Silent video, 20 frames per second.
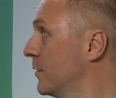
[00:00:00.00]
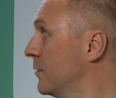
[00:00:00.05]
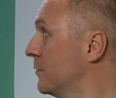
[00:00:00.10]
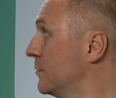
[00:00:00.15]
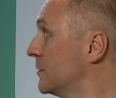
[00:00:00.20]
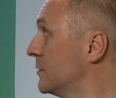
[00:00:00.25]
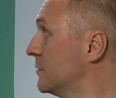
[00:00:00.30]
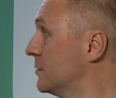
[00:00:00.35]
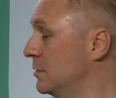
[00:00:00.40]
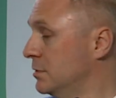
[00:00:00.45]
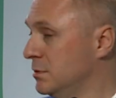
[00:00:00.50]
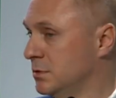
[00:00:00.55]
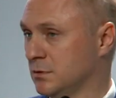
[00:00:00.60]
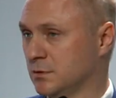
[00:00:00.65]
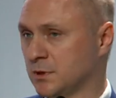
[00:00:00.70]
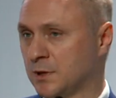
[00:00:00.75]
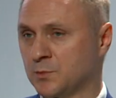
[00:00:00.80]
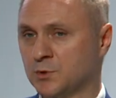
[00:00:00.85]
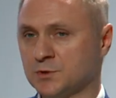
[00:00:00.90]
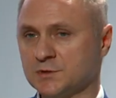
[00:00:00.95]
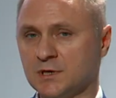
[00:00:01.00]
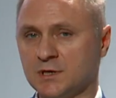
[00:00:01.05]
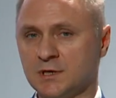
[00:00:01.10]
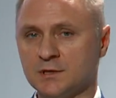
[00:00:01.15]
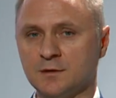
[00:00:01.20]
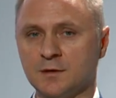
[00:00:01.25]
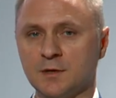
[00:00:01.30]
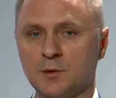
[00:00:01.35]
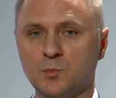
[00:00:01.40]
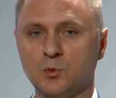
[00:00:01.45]
Вот, на мой
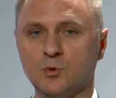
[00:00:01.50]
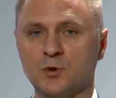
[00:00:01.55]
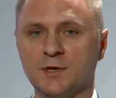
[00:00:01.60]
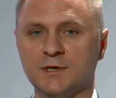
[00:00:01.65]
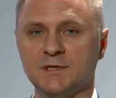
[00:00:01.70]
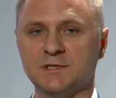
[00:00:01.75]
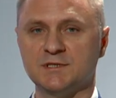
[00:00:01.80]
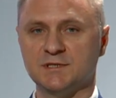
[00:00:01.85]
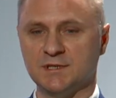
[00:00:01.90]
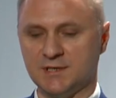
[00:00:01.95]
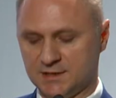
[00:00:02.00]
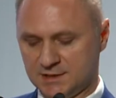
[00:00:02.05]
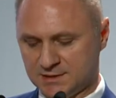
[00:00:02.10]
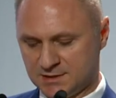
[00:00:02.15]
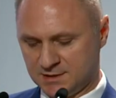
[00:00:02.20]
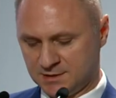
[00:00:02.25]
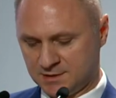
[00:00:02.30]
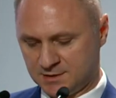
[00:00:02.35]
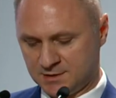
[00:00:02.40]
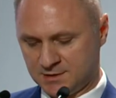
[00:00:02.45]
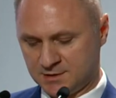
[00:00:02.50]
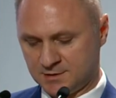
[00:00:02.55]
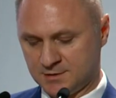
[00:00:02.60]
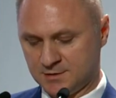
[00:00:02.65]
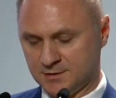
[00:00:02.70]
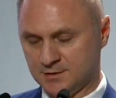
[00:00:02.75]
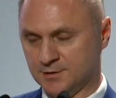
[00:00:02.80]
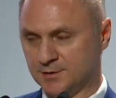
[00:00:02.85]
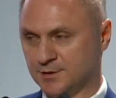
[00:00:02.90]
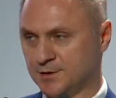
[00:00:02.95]
взгляд, наиболее
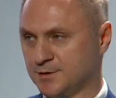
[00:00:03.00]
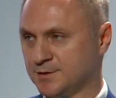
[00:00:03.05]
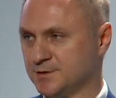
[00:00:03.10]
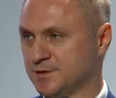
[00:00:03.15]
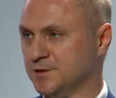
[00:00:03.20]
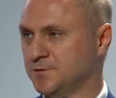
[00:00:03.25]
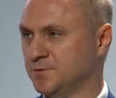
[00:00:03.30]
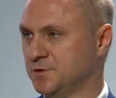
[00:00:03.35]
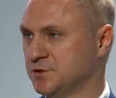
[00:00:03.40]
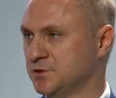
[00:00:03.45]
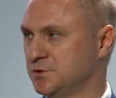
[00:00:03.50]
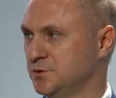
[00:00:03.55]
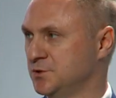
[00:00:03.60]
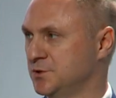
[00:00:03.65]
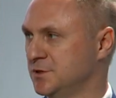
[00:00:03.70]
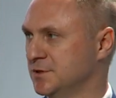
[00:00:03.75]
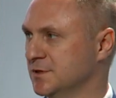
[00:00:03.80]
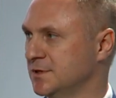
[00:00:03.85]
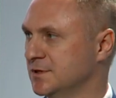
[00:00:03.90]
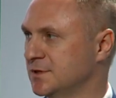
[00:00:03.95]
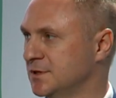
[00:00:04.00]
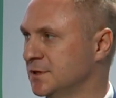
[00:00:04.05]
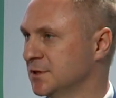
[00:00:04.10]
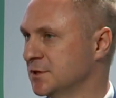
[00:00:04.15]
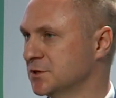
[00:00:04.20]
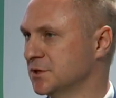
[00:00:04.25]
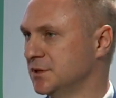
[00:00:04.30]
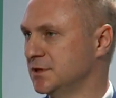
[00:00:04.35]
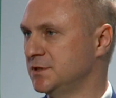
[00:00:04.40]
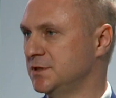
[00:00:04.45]
интересная и соответствующая, сказать,
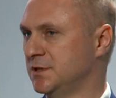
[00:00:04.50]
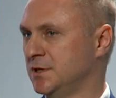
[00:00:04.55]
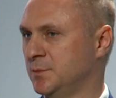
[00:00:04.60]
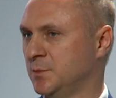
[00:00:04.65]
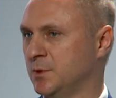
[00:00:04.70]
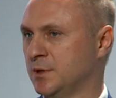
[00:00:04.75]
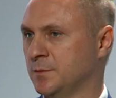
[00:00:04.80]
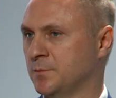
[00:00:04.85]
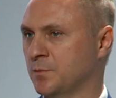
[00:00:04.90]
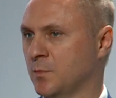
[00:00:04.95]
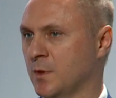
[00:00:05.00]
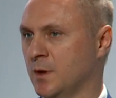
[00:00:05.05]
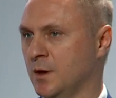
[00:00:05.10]
нашей теме